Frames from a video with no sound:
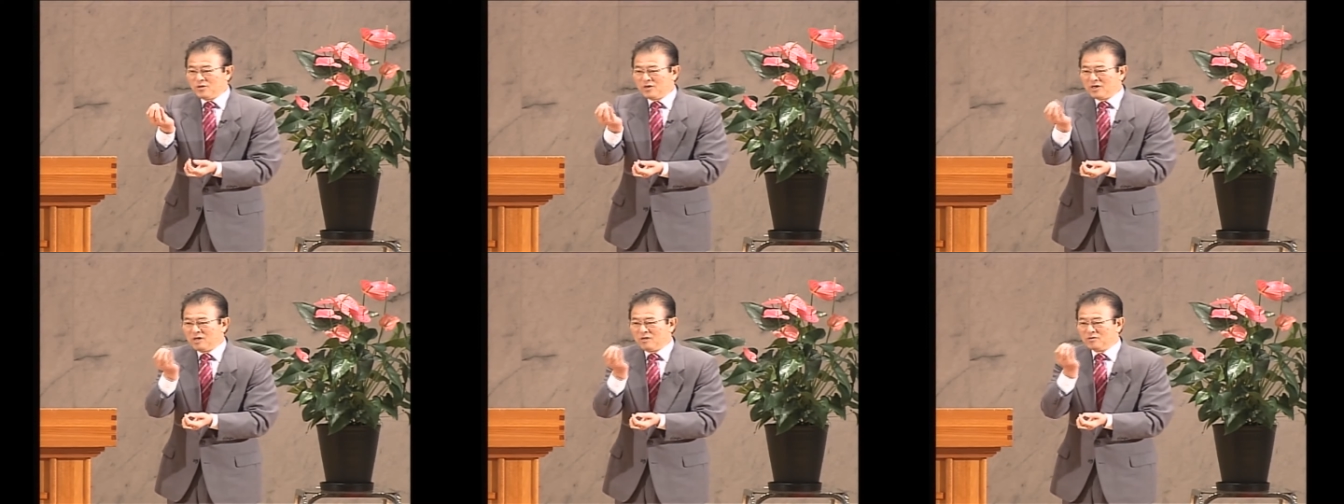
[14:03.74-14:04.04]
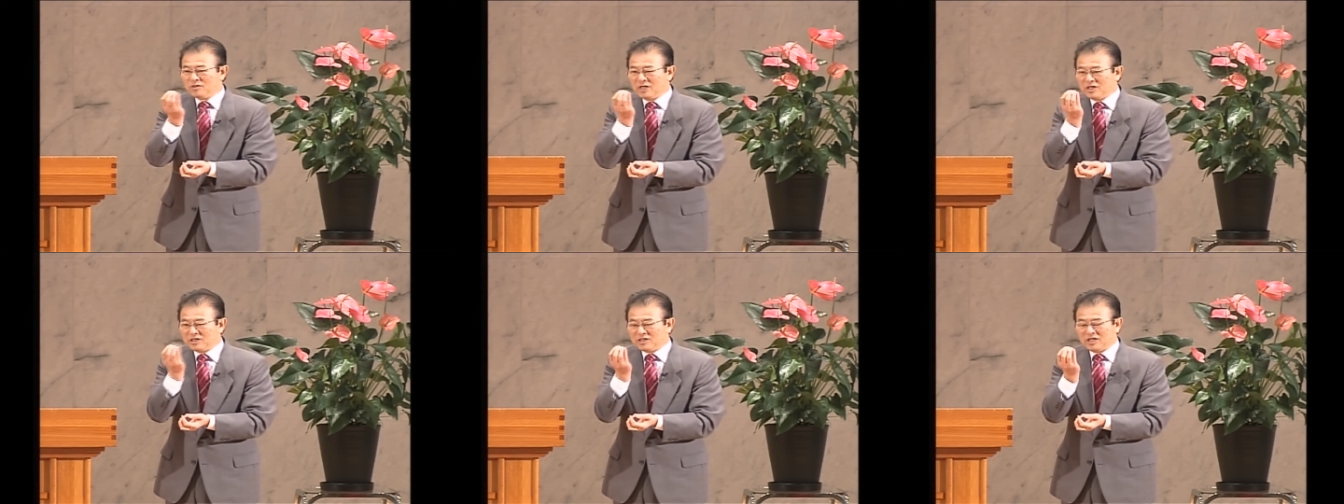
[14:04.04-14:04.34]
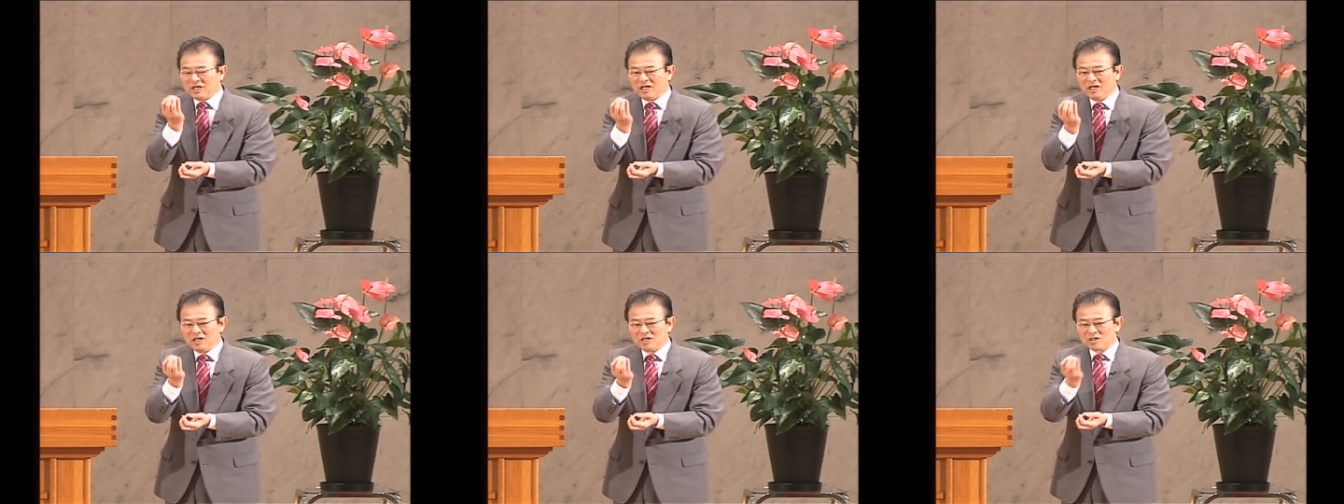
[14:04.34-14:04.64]
いが同じ
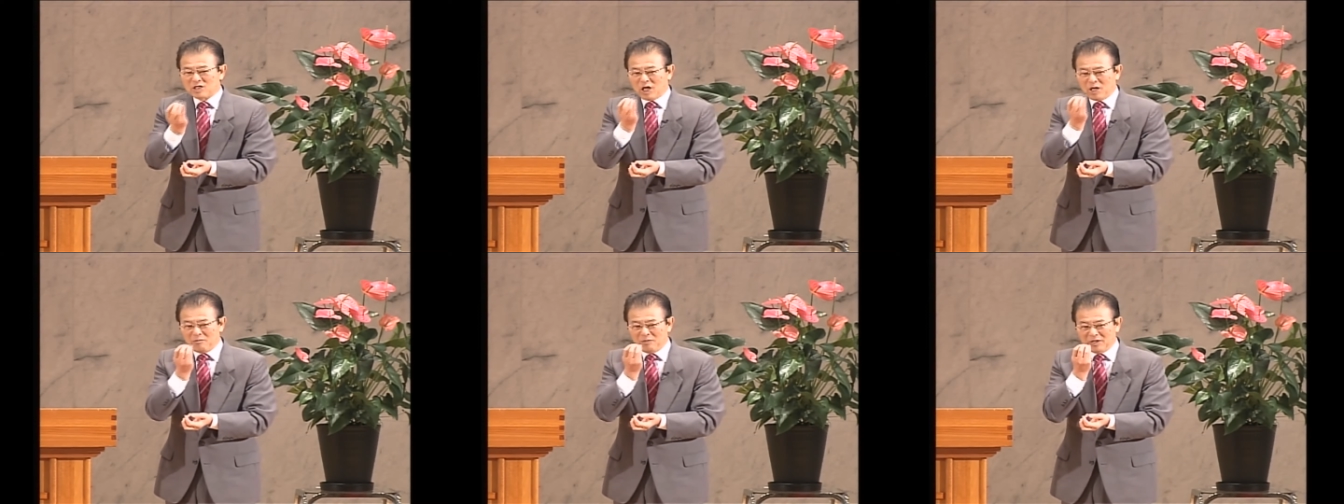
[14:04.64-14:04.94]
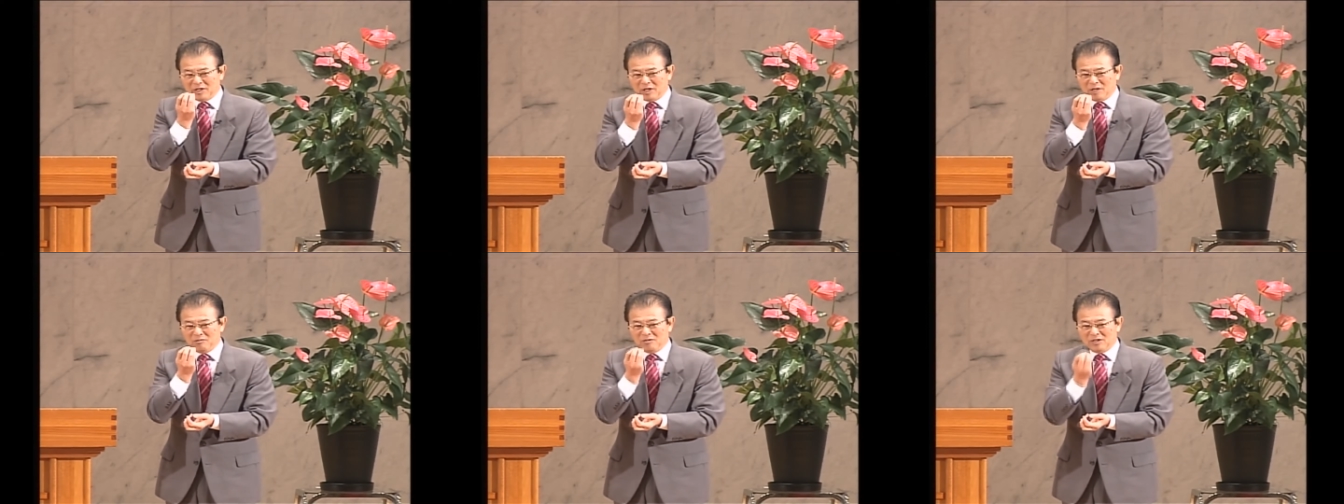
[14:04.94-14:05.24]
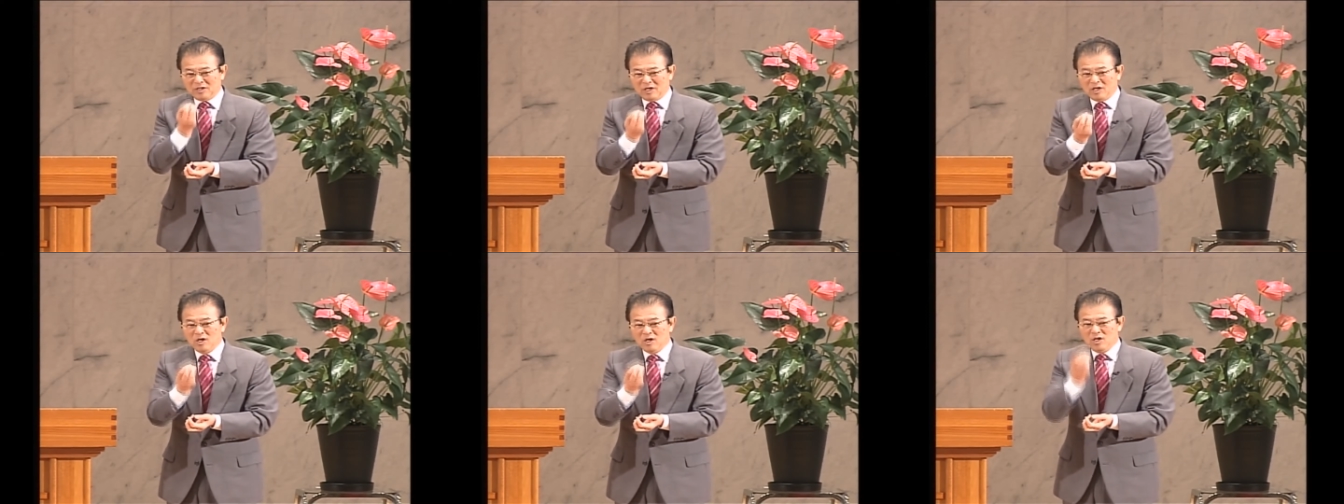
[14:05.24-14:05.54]
だ。食べてみ
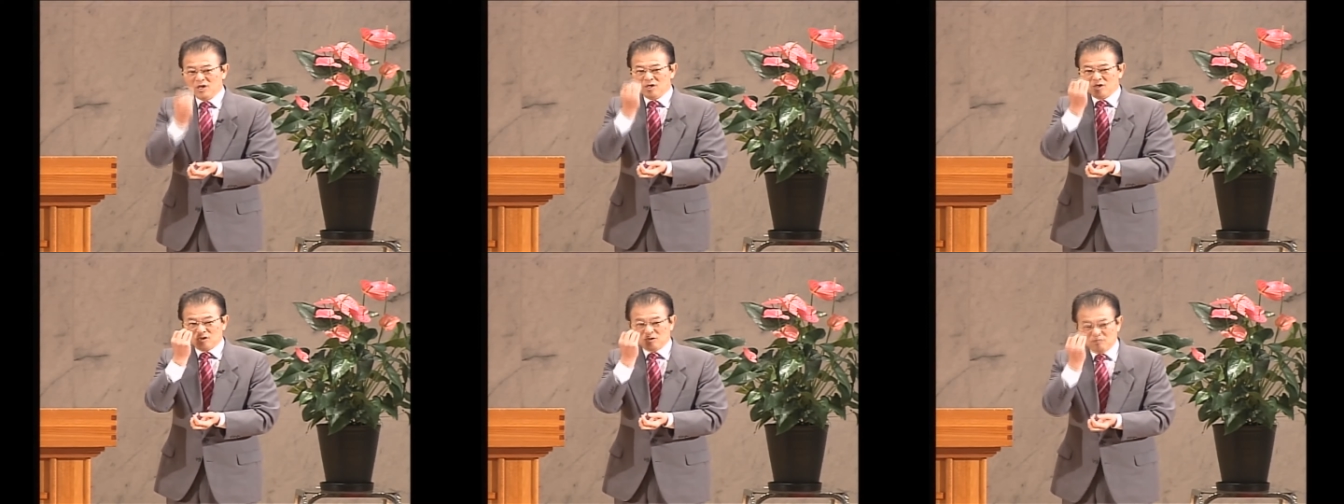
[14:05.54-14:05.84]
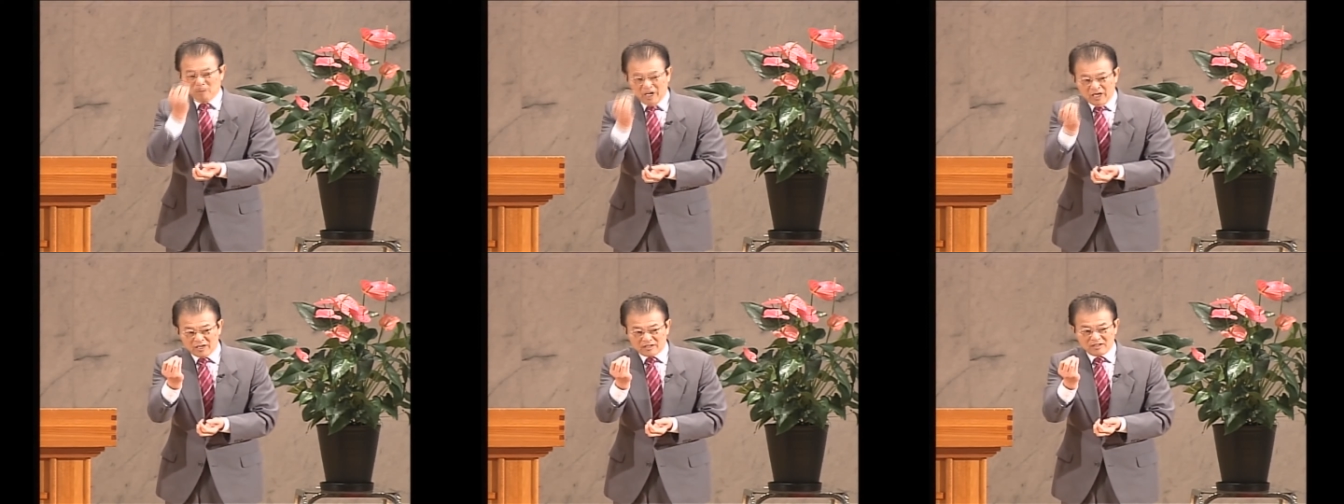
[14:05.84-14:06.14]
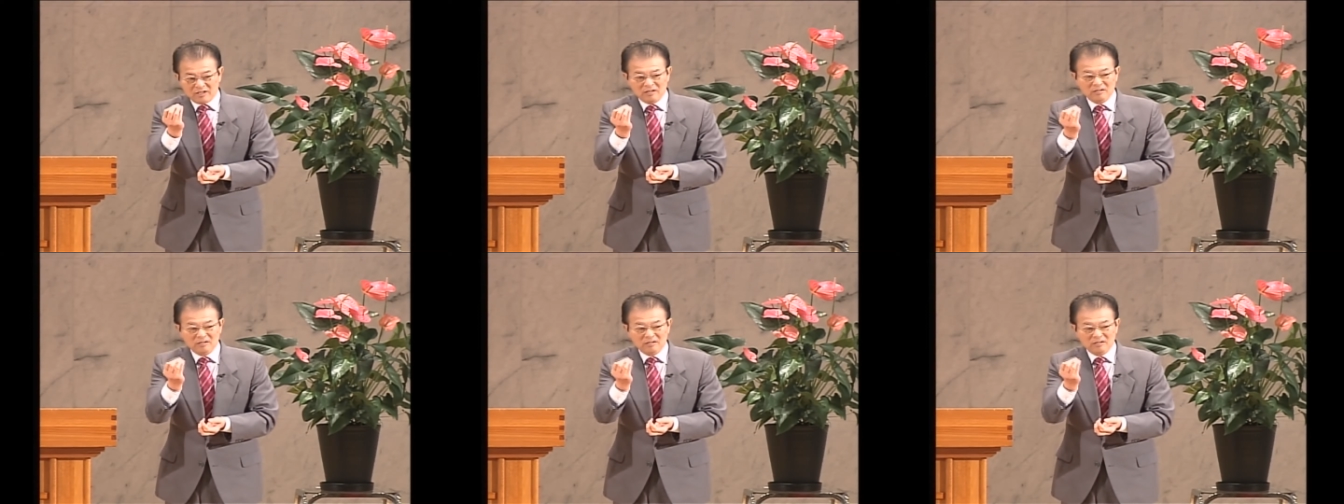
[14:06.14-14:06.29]
た。うまい。